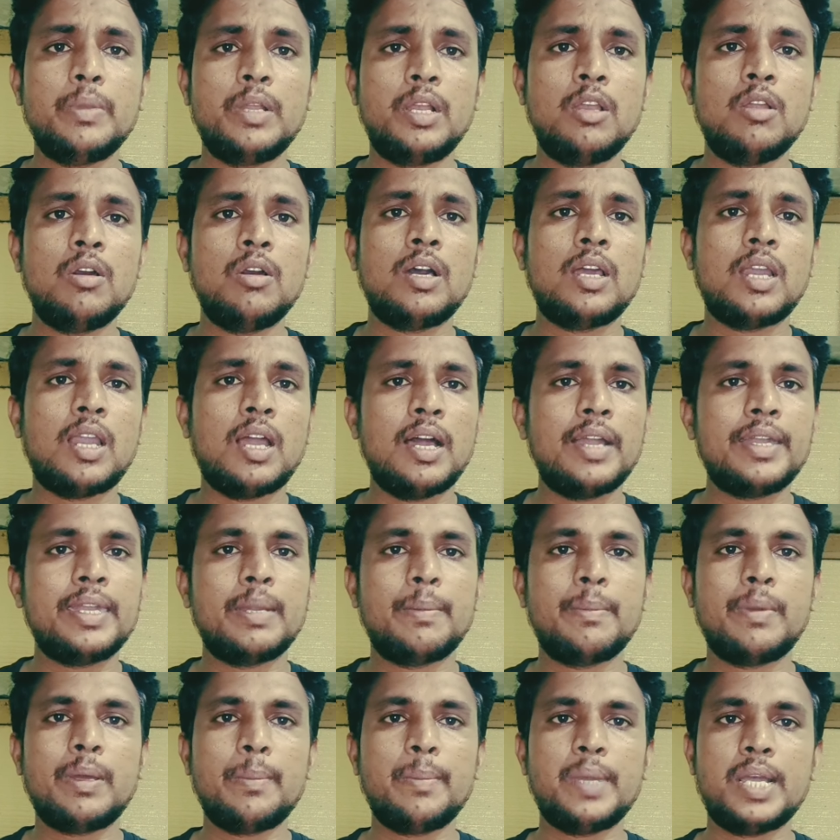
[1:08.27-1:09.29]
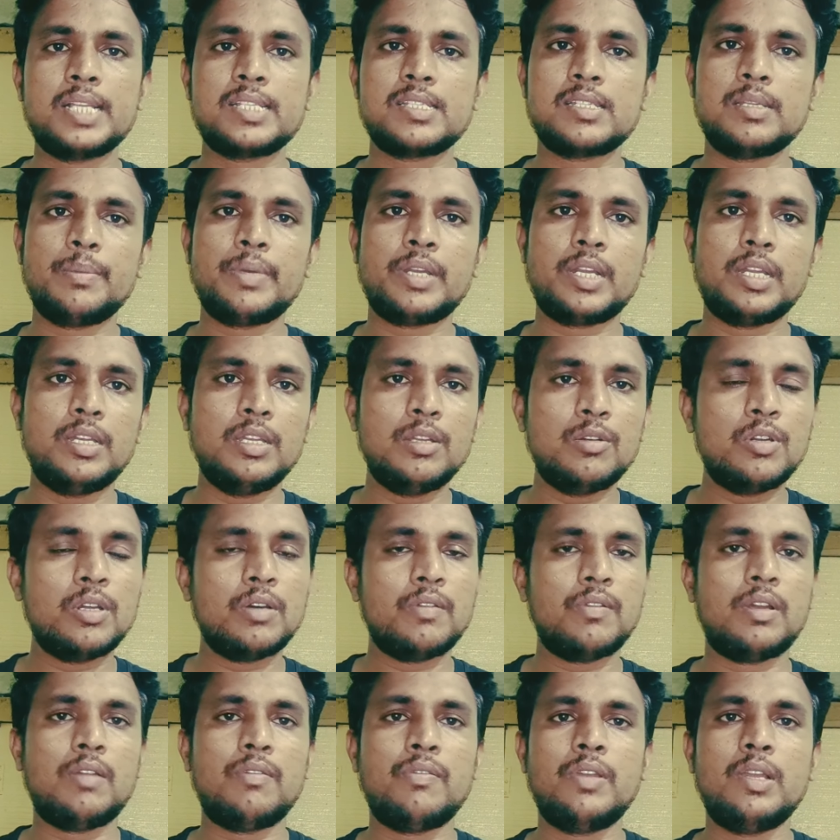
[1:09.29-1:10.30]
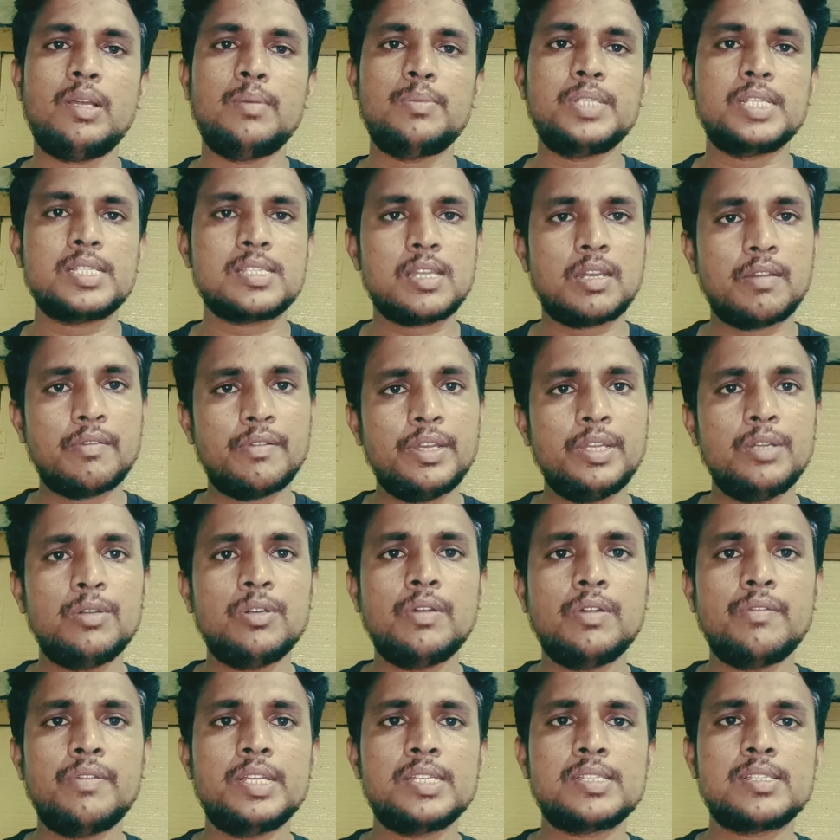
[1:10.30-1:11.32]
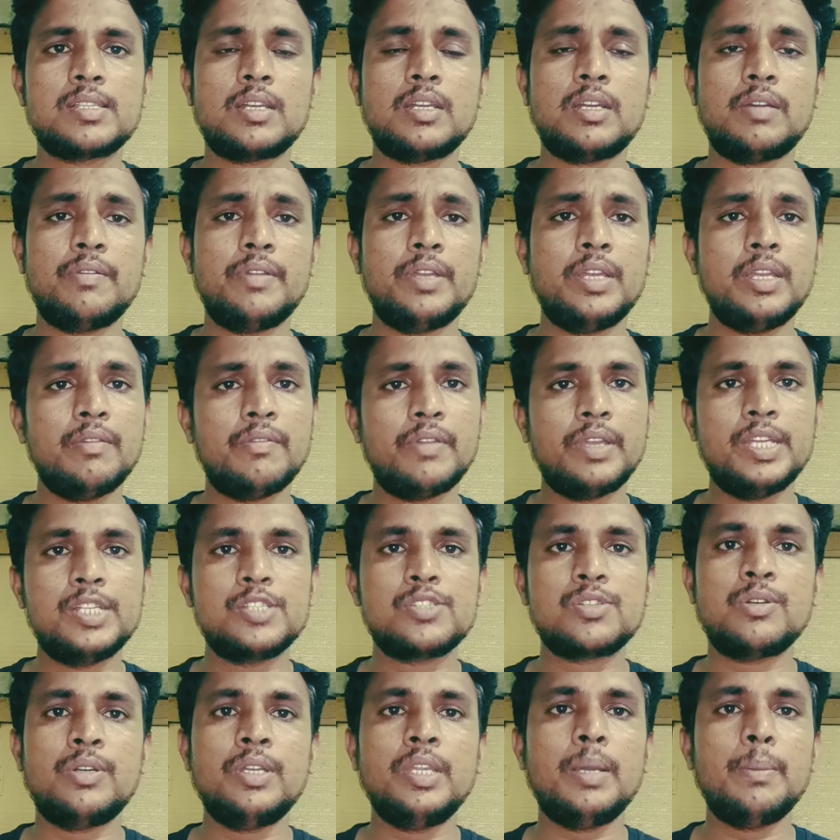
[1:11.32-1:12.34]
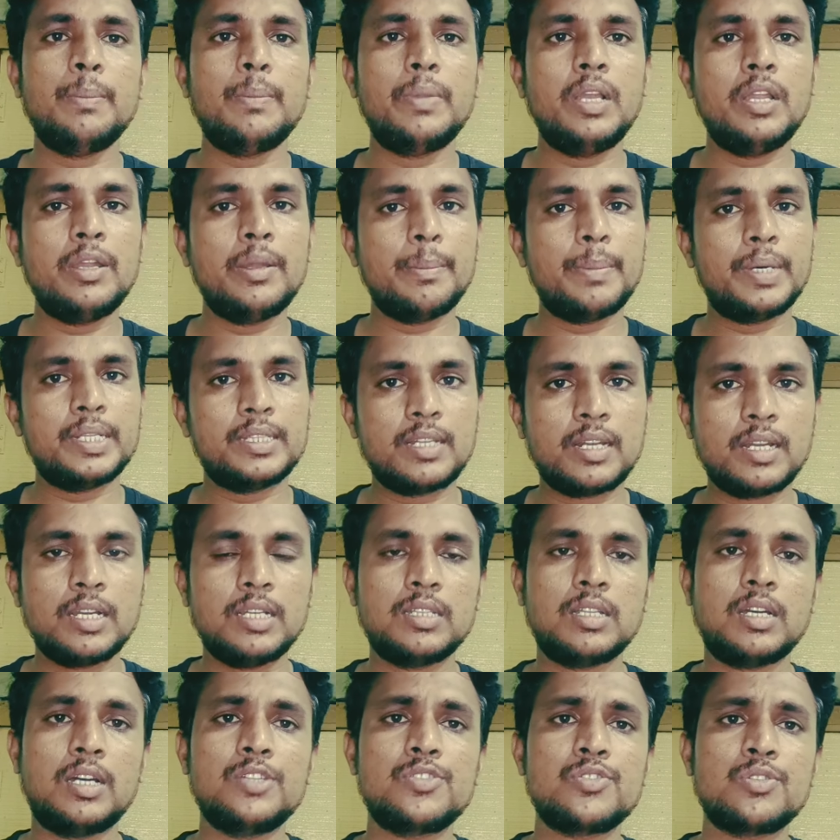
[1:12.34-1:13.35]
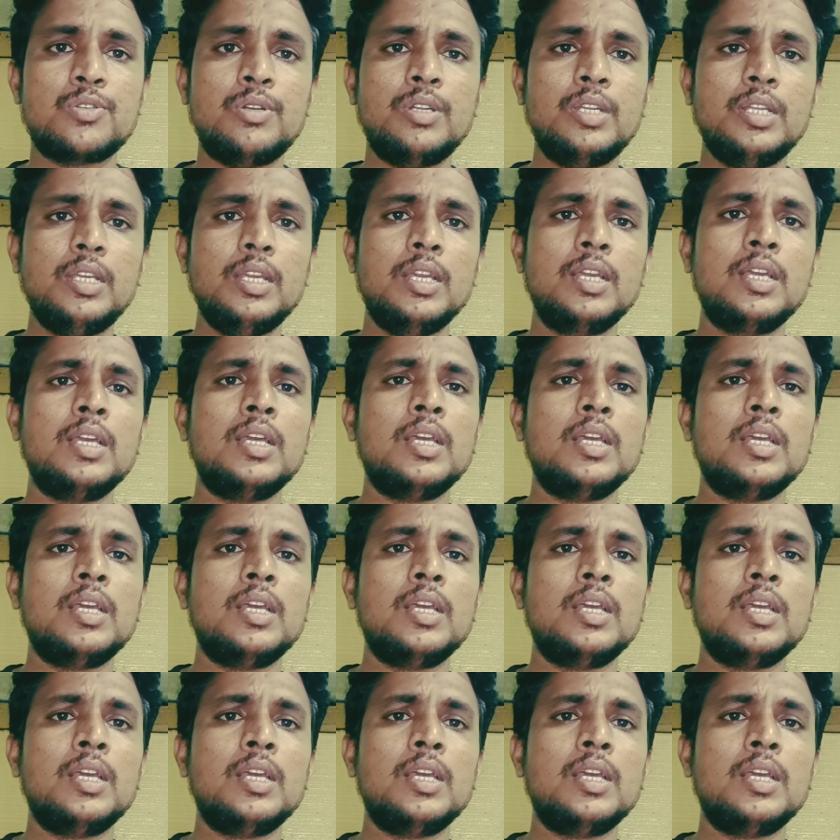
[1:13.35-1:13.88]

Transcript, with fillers: బిల్లు బిల్లులో ఆ లాట్ నెంబర్ బ్యాచ్ నెంబర్ అన్ని కూడా వాళ్ళు ఫిల్అప్ చేస్తారు అవన్నీ కూడా వేస్తారు అవన్నీ వేయించుకొని ఆ బిల్లుని భద్రంగా దాచుకోండి